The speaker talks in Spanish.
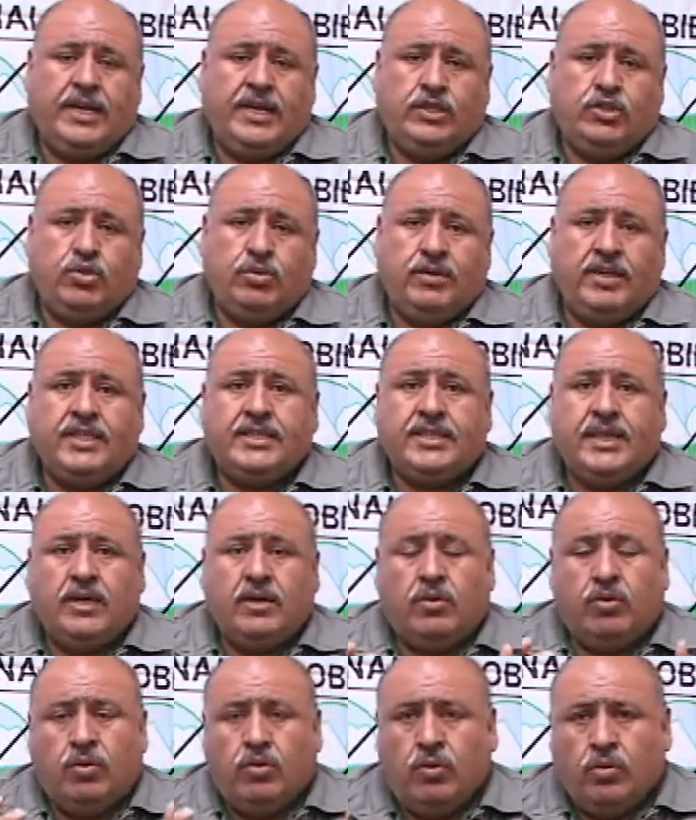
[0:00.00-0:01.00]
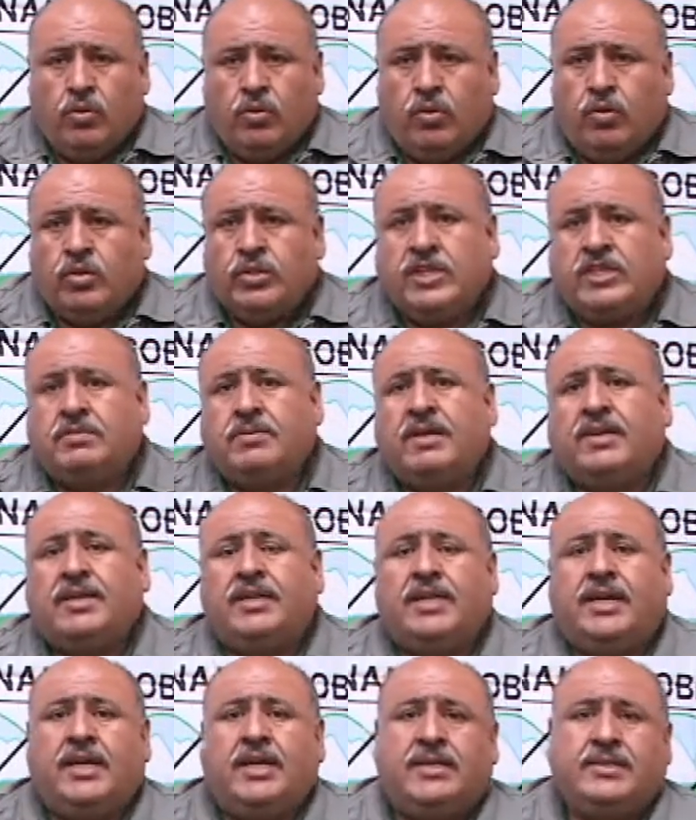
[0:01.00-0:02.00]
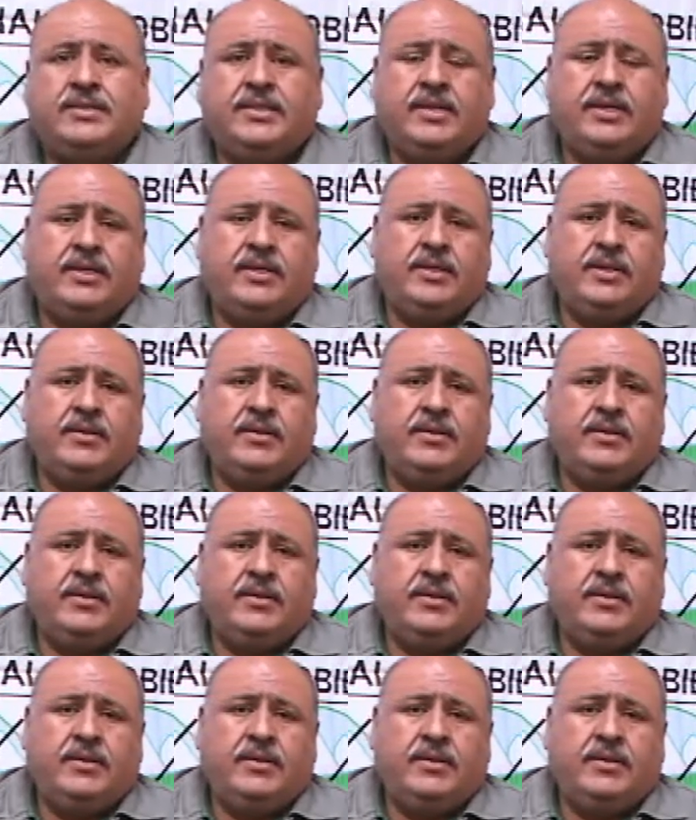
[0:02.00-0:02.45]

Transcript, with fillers: la anchoveta o, otras variedades de,